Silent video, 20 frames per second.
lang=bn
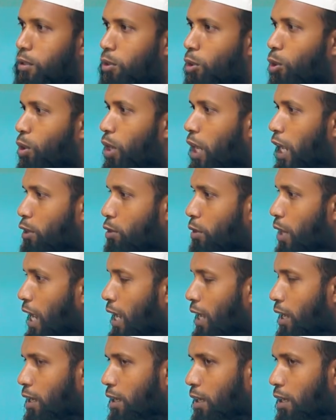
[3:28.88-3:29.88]
কুখ্যাতরা
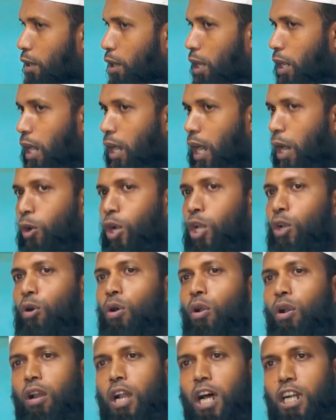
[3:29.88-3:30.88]
হই
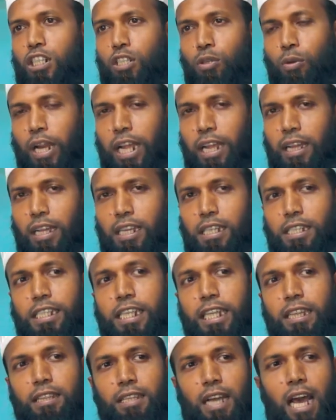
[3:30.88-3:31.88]
হুল্লাস করে
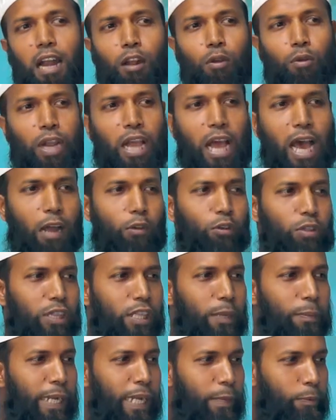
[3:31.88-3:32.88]
চিৎকার করে
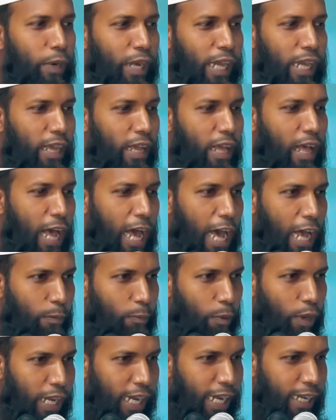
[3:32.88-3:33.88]
আনন্দে ফেটে পড়ে আর
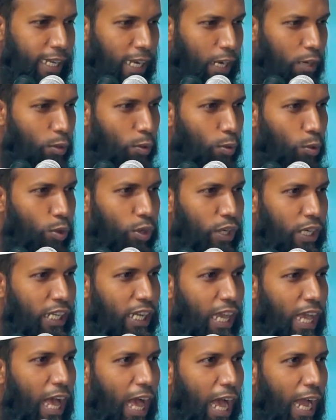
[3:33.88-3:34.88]
বলে এটা কুটনি
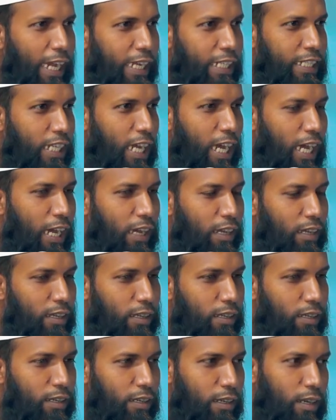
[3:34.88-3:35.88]
আয়েশা
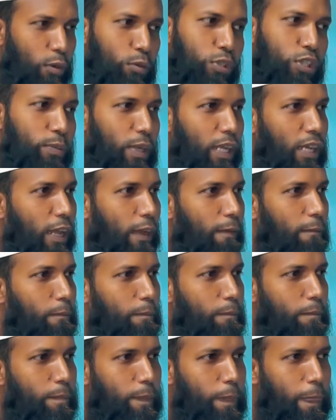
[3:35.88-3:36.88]
নাউজবিল্লা
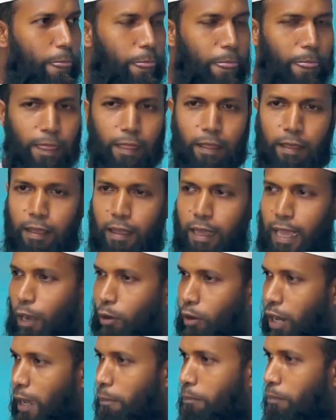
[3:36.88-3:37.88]

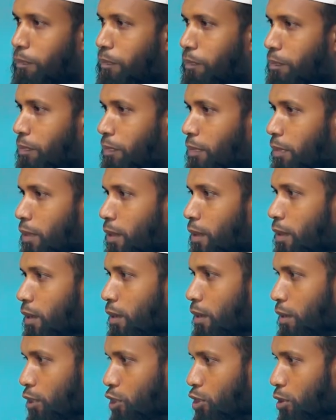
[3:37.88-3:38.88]
কেননা
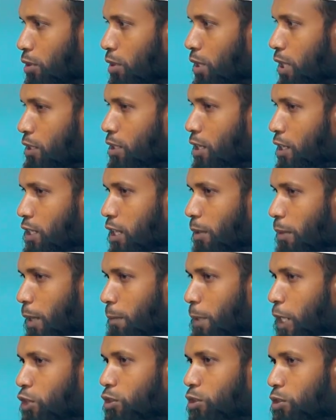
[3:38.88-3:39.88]
রসল্লা
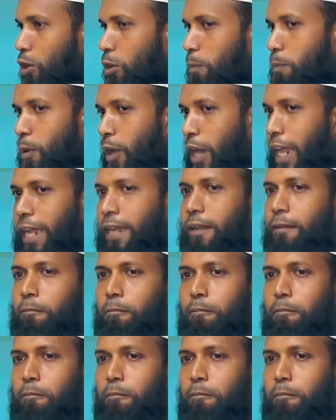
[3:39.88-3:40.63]
ইসলামের মৃত্যুর পরেই